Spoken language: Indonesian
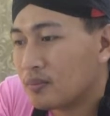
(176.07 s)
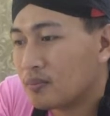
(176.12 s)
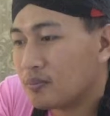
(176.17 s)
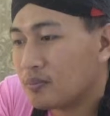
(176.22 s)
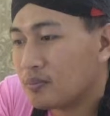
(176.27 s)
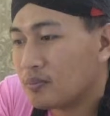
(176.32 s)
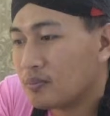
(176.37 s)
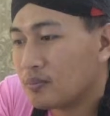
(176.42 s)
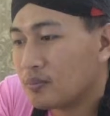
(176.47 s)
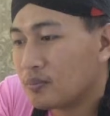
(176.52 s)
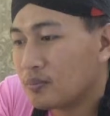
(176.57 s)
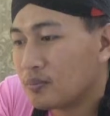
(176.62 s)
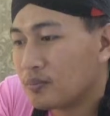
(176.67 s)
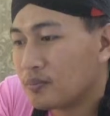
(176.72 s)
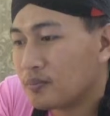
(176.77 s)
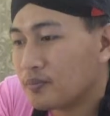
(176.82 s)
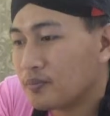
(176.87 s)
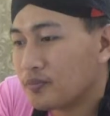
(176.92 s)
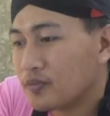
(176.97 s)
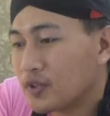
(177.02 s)
Mm -hmm.
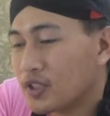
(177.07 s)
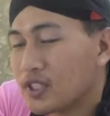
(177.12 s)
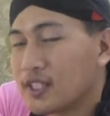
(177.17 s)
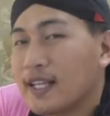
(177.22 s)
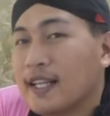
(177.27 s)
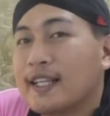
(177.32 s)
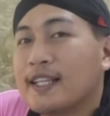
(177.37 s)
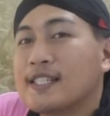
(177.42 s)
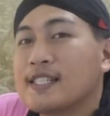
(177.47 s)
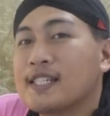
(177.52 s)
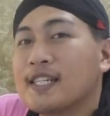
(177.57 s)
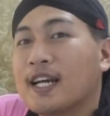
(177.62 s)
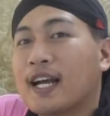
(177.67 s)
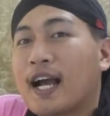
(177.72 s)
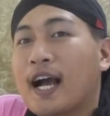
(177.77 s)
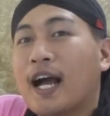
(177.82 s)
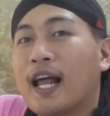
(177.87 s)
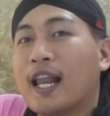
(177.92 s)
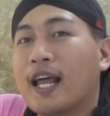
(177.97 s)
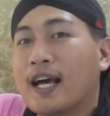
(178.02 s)
Istilahnya
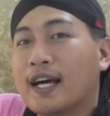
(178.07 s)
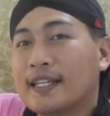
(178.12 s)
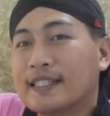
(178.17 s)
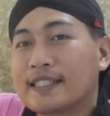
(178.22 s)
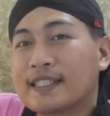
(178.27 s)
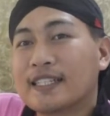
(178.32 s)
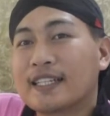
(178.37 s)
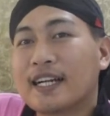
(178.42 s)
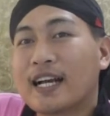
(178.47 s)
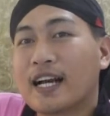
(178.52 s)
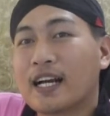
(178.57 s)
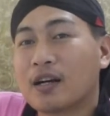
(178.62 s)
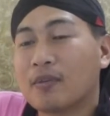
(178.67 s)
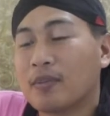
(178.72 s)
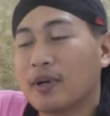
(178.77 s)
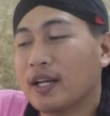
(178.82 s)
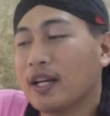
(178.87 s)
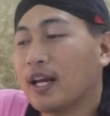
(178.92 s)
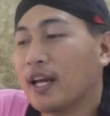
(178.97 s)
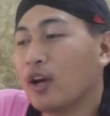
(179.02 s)
sedekah lah, sedekah
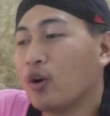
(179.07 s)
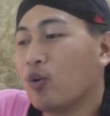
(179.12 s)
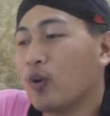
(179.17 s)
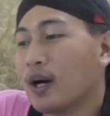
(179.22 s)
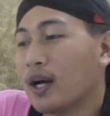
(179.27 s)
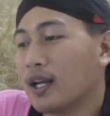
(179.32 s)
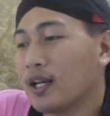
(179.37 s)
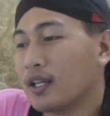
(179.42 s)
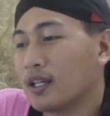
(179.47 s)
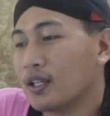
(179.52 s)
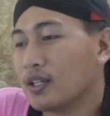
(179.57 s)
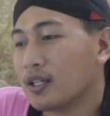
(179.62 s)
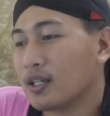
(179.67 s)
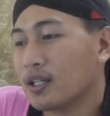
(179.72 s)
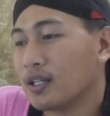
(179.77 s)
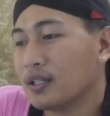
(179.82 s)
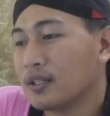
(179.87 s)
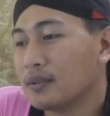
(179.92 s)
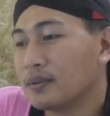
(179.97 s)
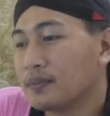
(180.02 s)
kepada hewan gitu
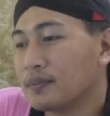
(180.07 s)
kan.